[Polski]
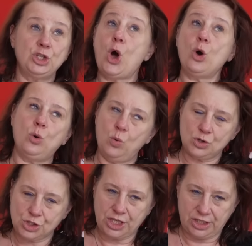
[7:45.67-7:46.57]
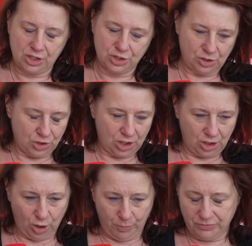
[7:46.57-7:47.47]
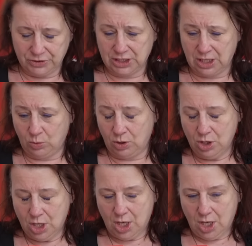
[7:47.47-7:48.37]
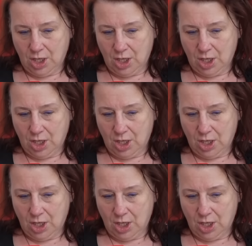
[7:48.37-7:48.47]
czyli ogłoszenia, że coś takiego powstało,